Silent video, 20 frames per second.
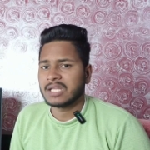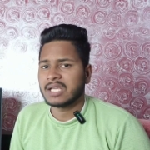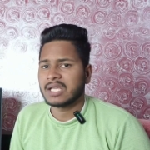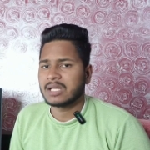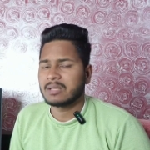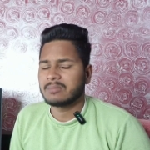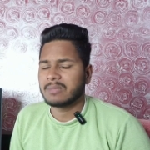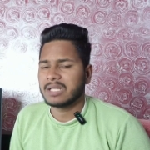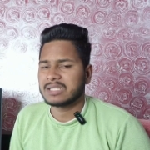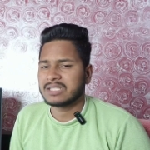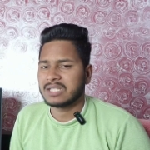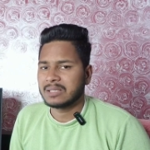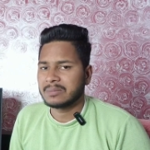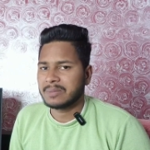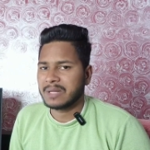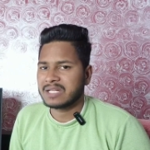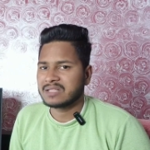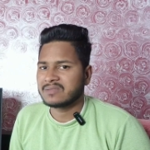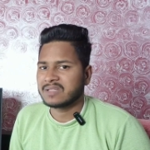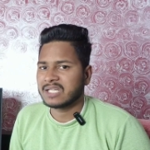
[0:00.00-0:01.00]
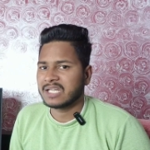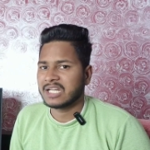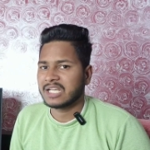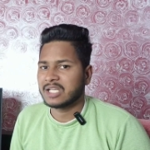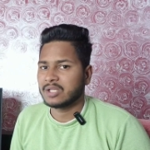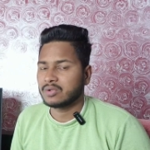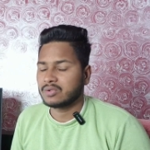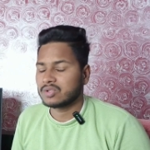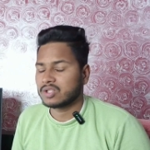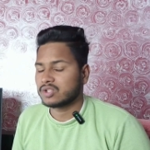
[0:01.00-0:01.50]
बाकी अगर हम बात करें प्राइस
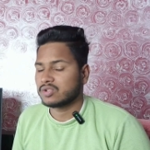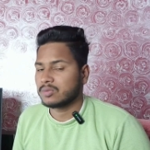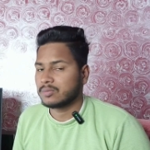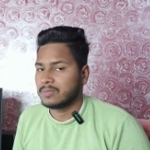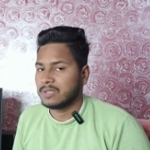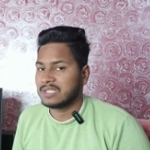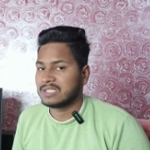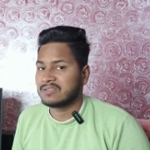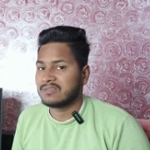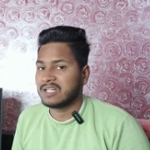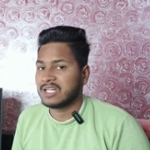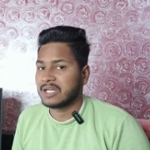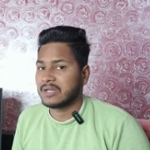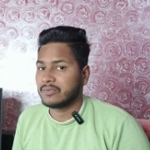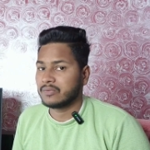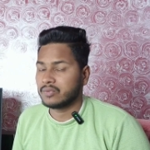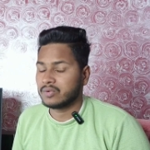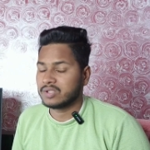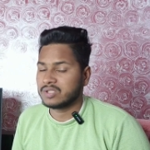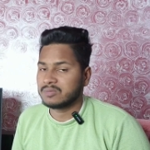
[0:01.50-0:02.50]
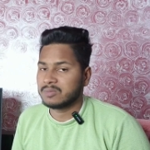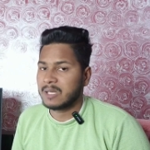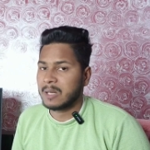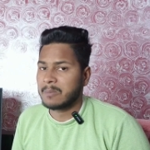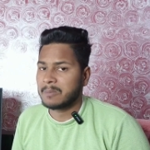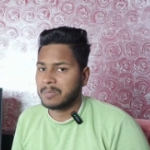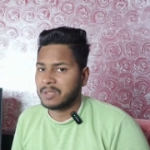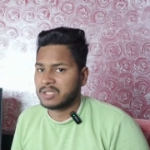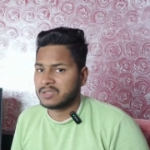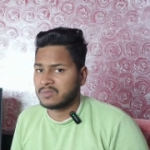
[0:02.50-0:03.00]
वगैरह की तो उसका जो बेस ब्रांड है फोर जी
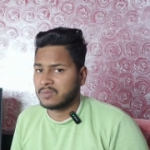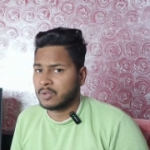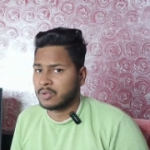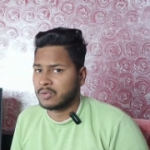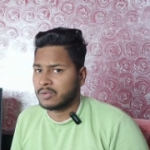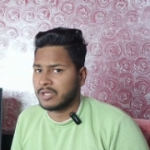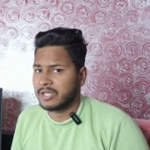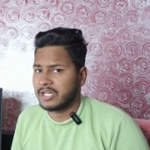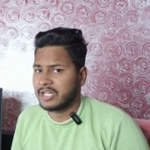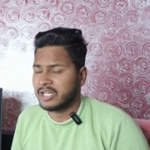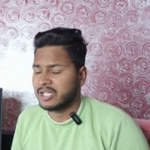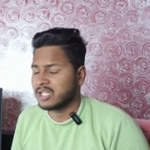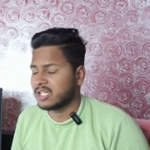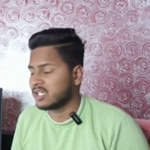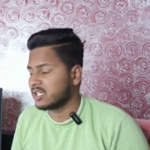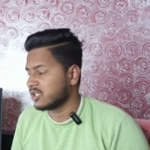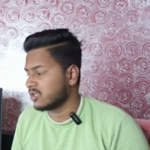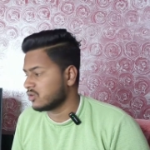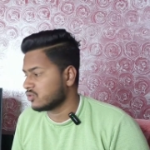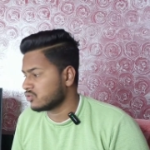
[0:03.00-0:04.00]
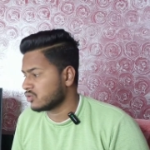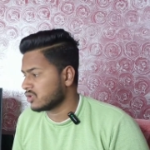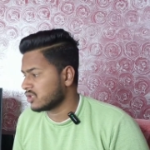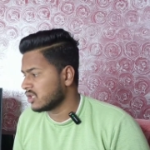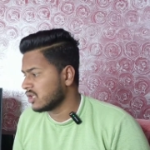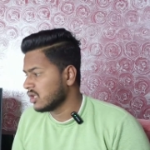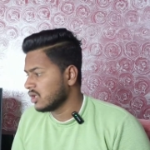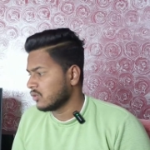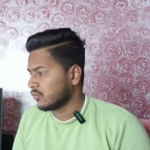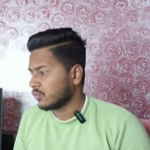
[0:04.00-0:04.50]
रैम प्लस वन ट्वेंटी इंटरनल
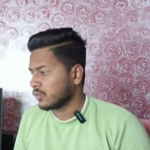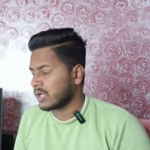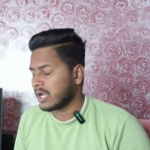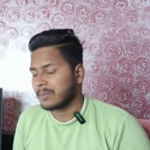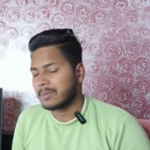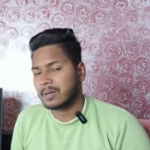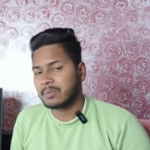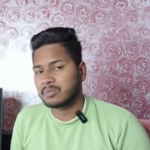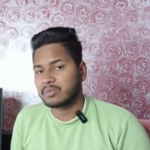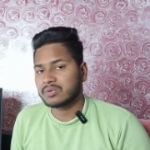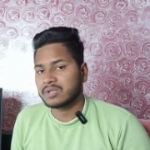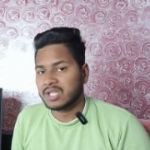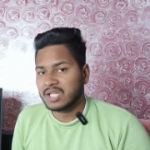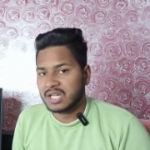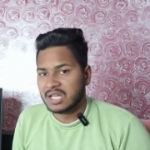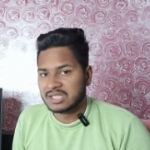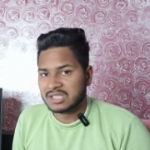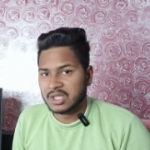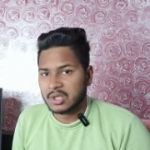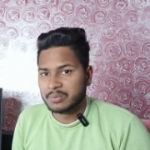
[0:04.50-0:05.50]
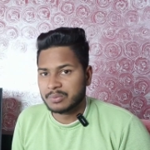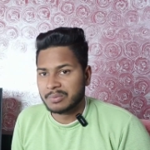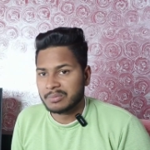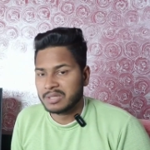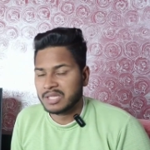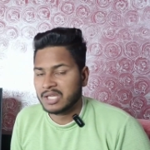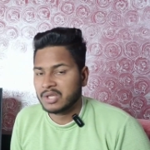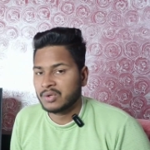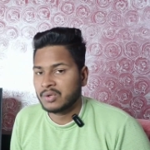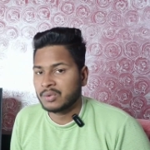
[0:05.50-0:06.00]
स्टोरेज वो यहाँ पर आपको तेरह हज़ार
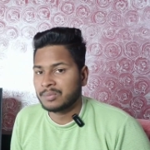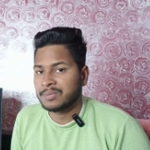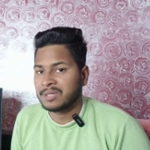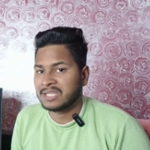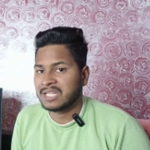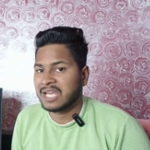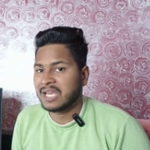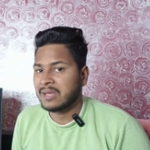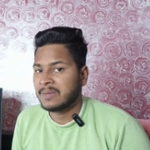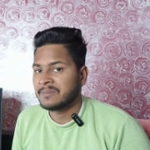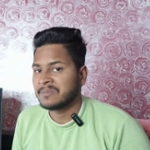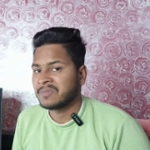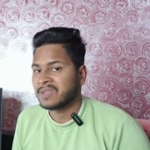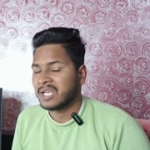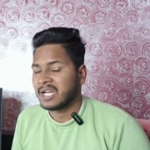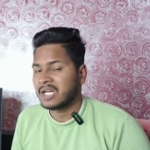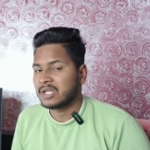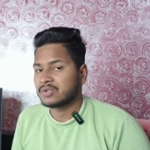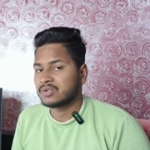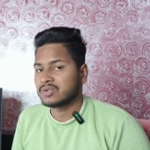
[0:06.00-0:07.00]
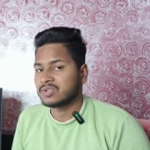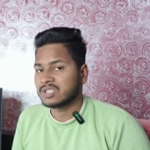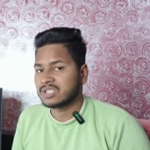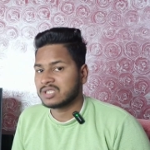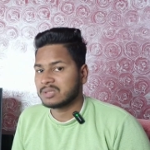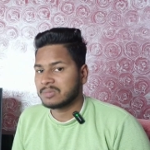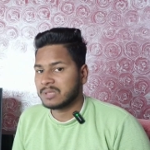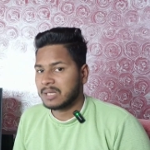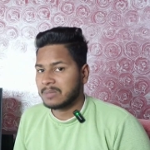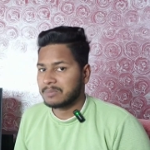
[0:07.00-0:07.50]
रुपये में देखने को मिलता है एंड जो
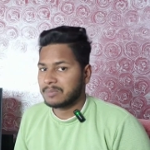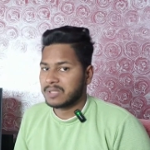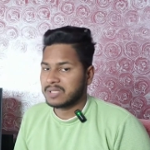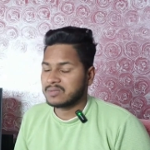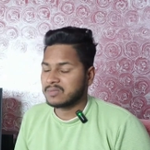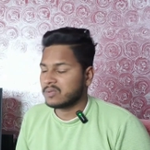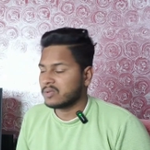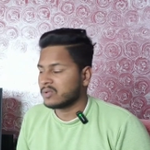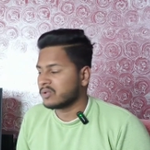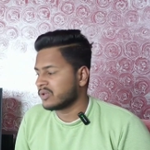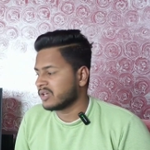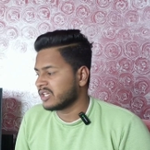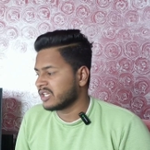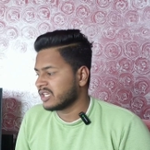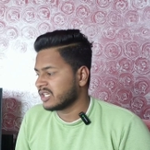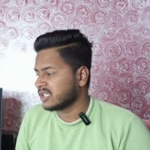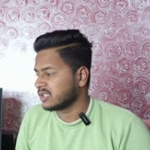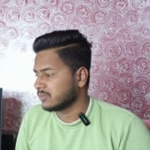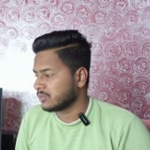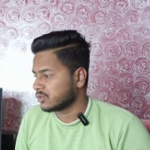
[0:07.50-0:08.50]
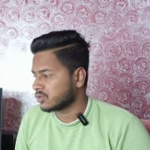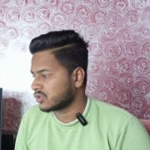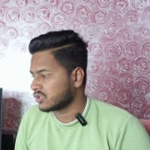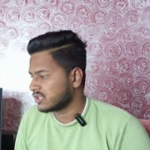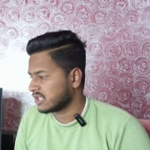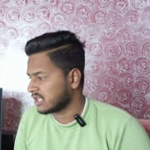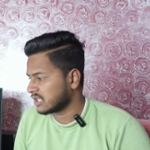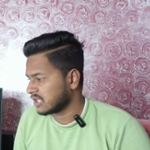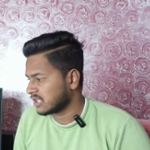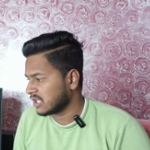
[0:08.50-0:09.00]
सिक्स जी रैम प्लस वन ट्वेंटी एट जी के
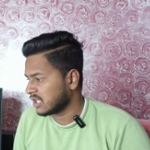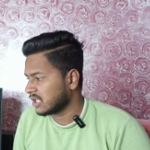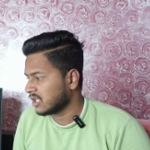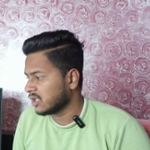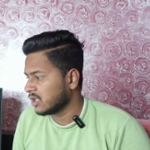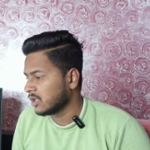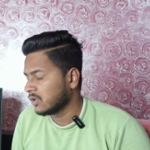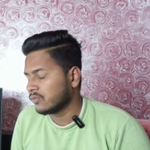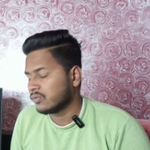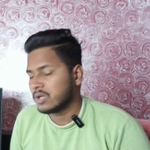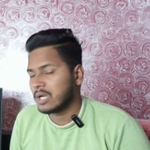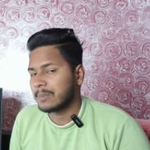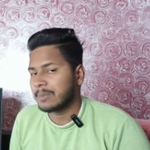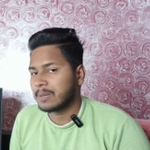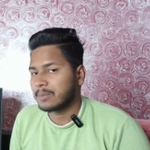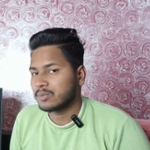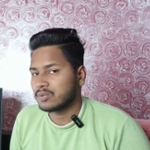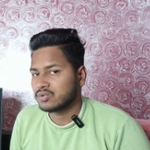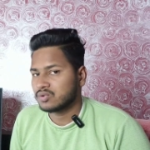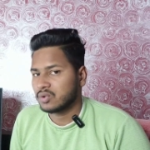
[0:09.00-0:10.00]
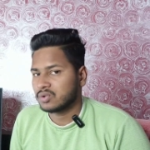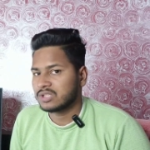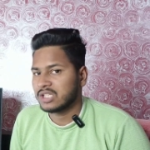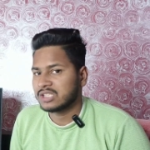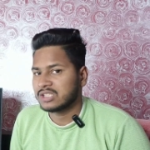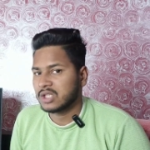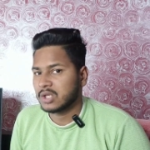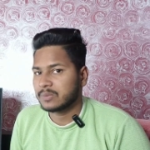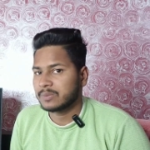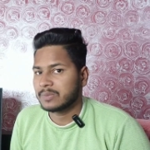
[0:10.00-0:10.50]
साथ आता है वो यहाँ पर आपको
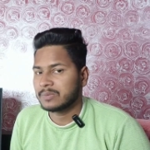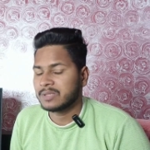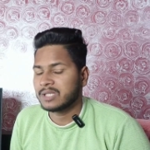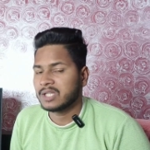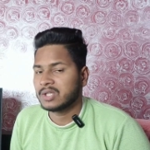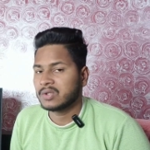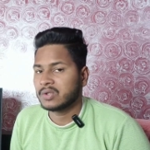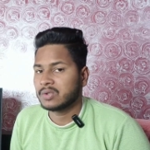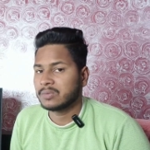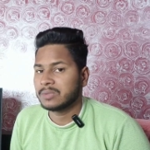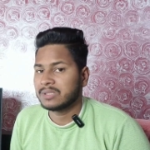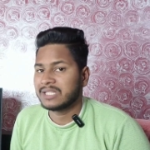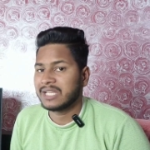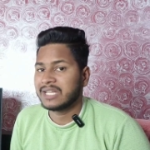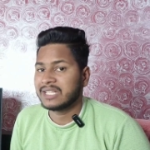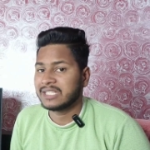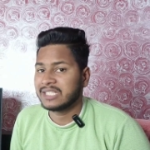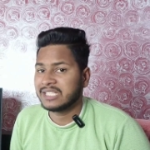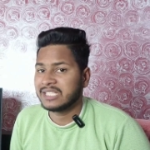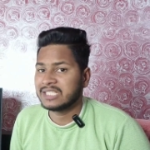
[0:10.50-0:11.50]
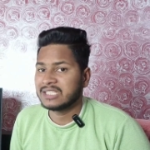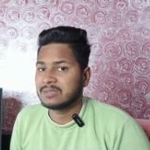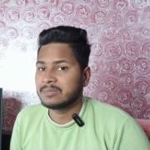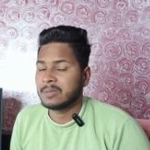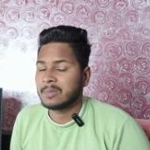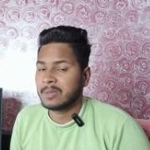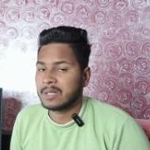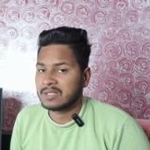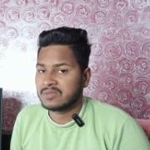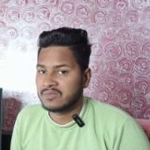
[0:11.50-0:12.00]
चौदह हज़ार रुपये में देखने को मिलता है एट
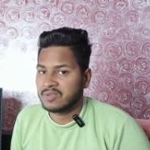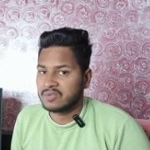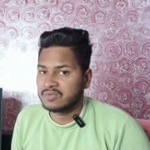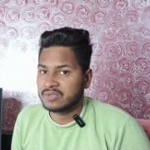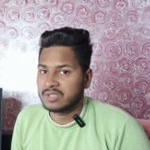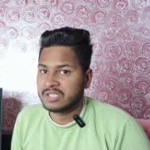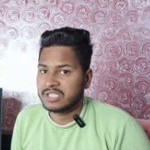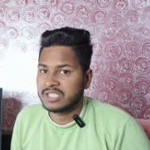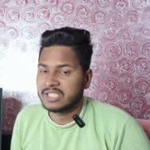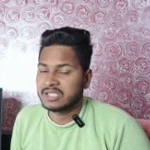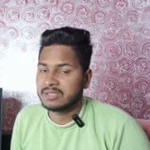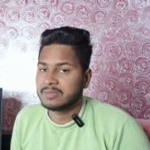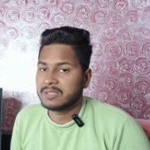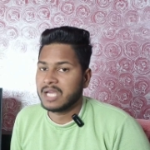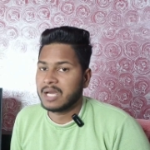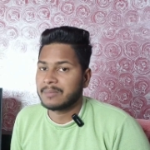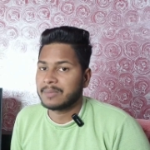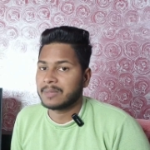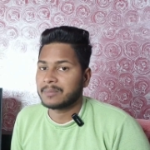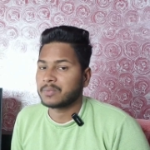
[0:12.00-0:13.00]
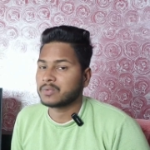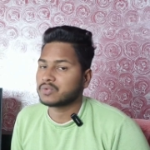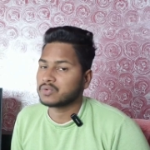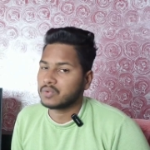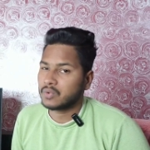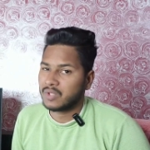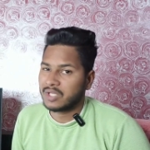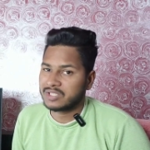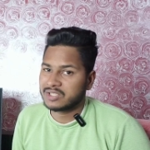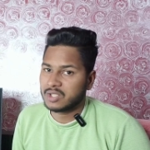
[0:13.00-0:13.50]
जी बी प्लस वन ट्वेंटी एट जी बी यहाँ पर आपको
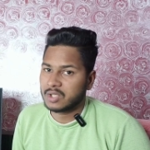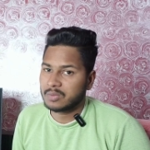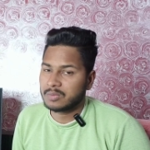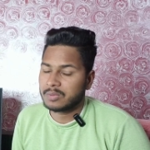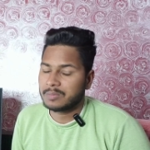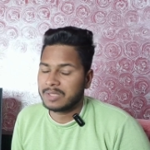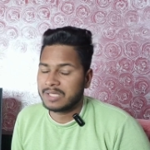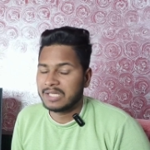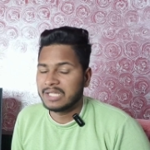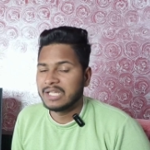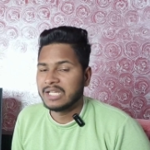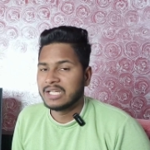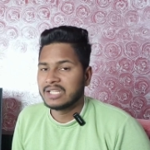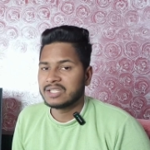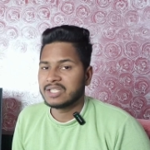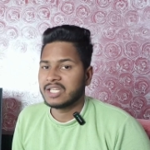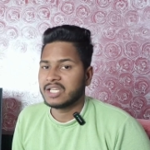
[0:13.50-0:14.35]
सोलह हज़ार रुपये में